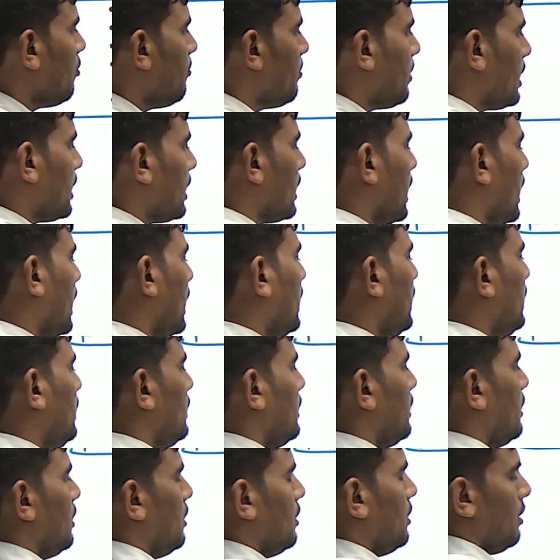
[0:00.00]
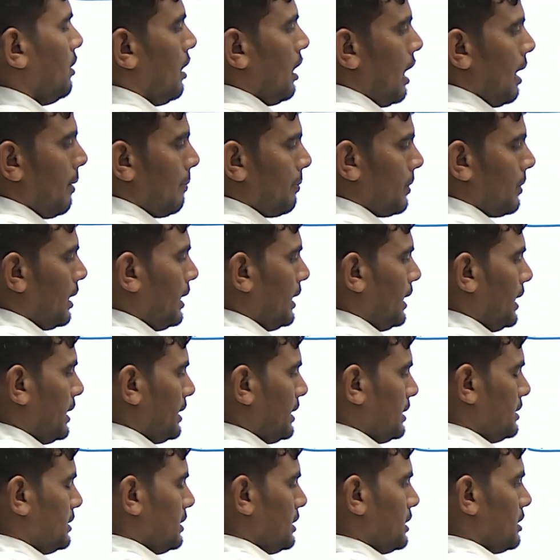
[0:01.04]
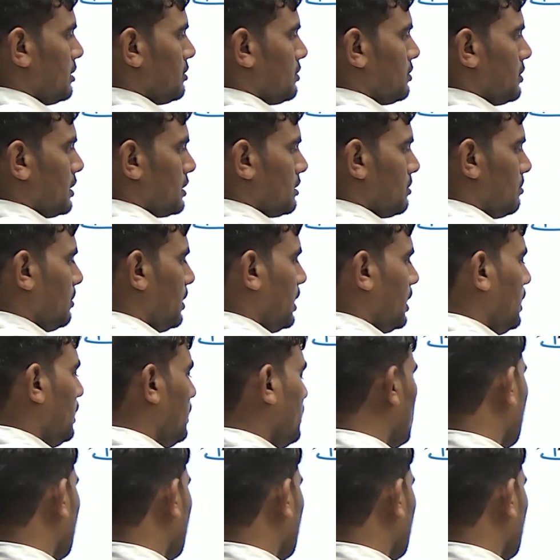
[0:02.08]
बंगाल आपका 1806 में